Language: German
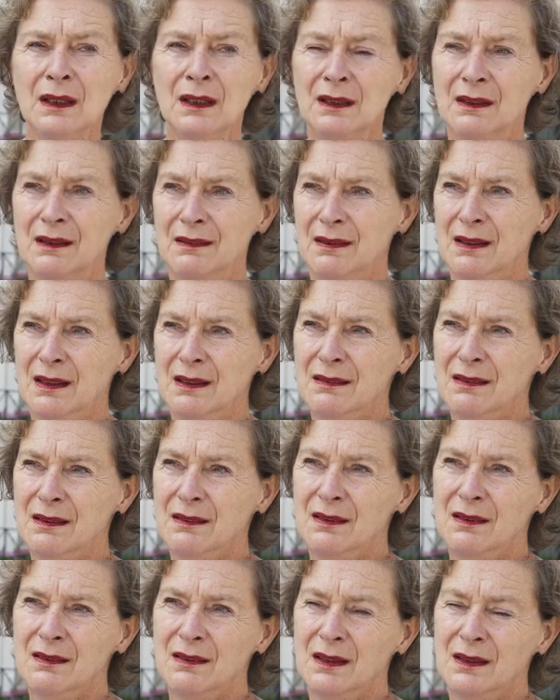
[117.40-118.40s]
Das heißt, es
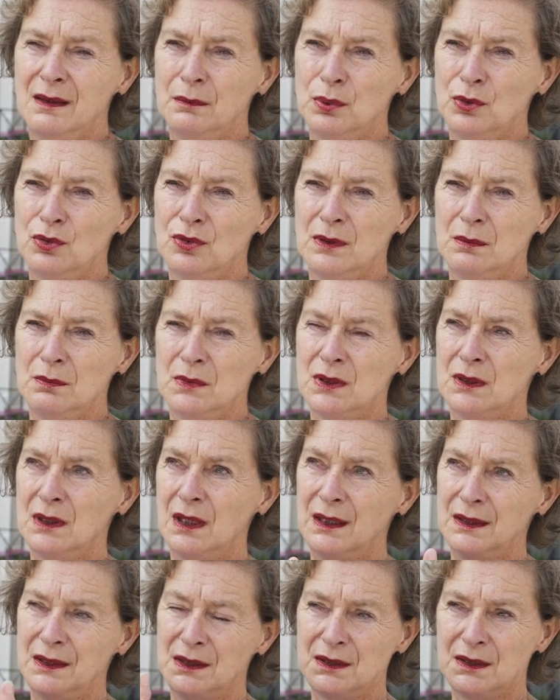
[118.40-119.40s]
ist eine bestimmte
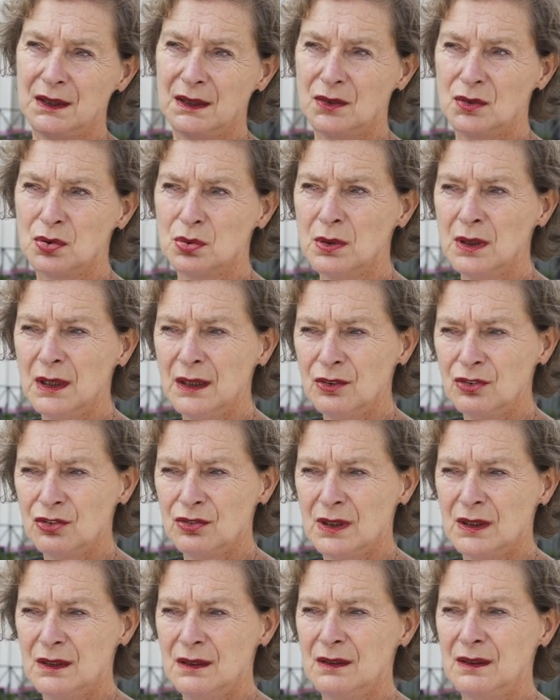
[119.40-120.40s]
Architektur
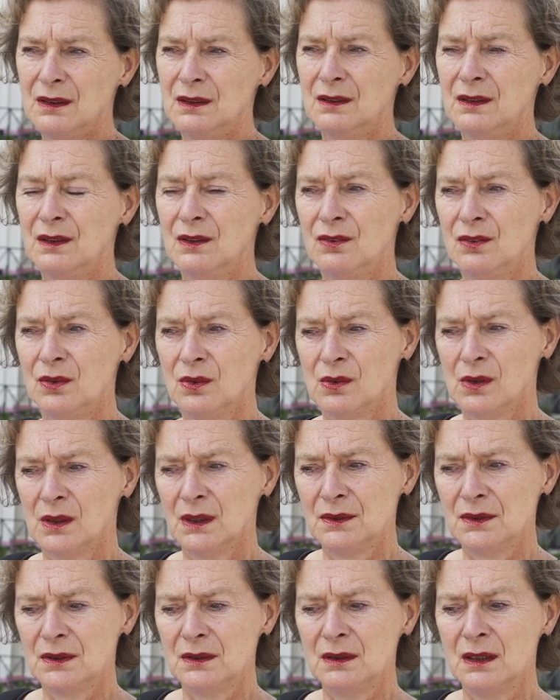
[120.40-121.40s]
entstanden in diesen
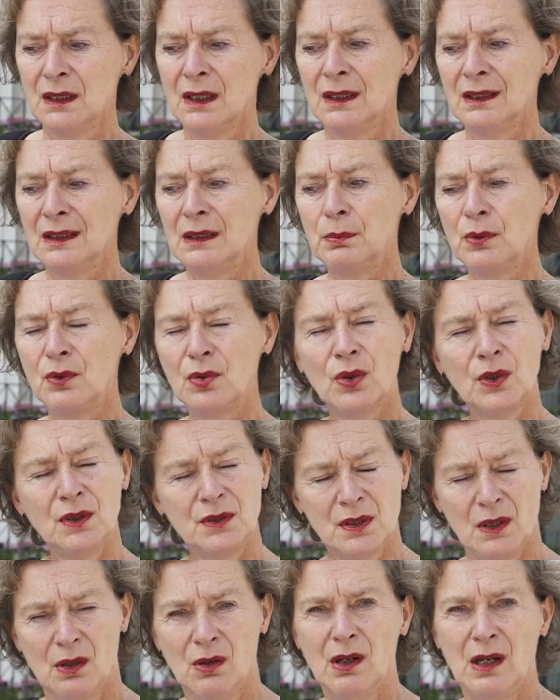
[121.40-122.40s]
Orten, die bis
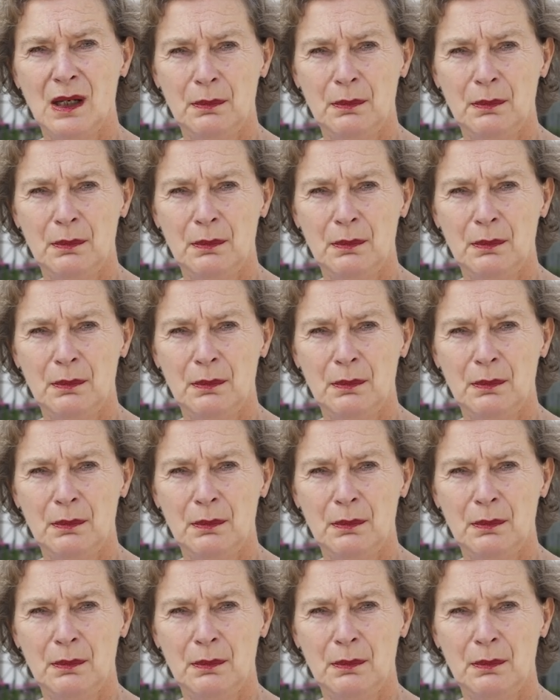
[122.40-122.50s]
heute auch